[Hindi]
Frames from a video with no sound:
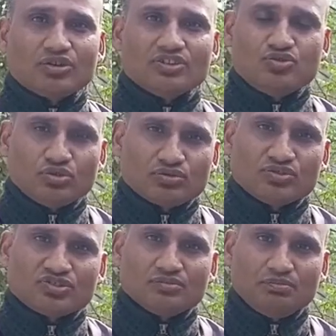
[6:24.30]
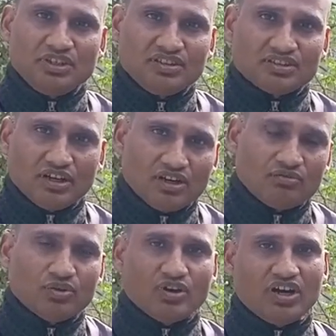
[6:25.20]
होगा जो कुछ भी था
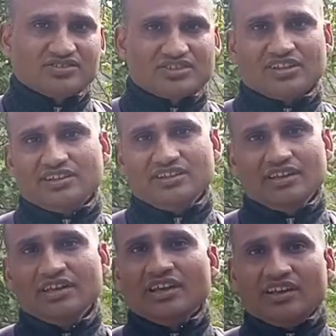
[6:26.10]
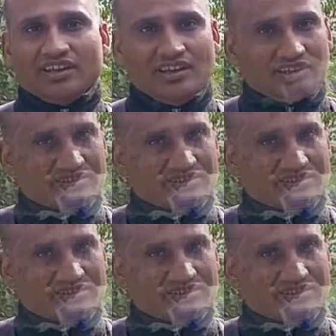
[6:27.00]
वो आज तक ये एक